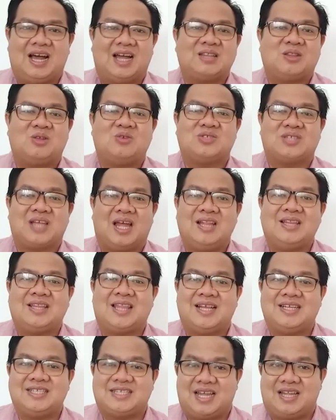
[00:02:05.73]
atau
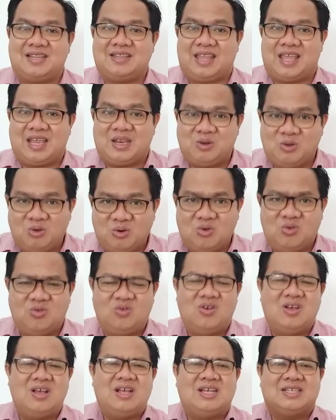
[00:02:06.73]
santai-santai
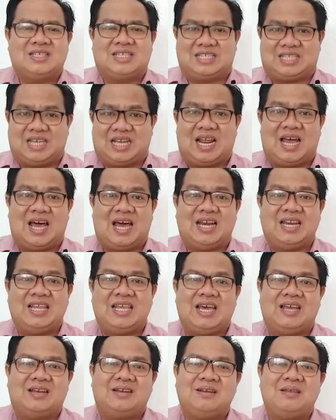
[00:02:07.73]
dulu secara
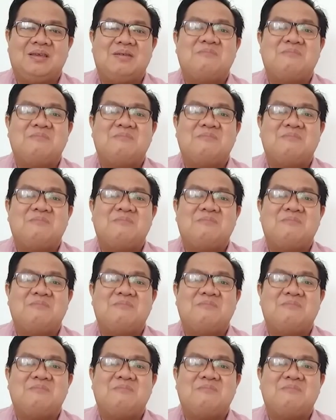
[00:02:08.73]
harian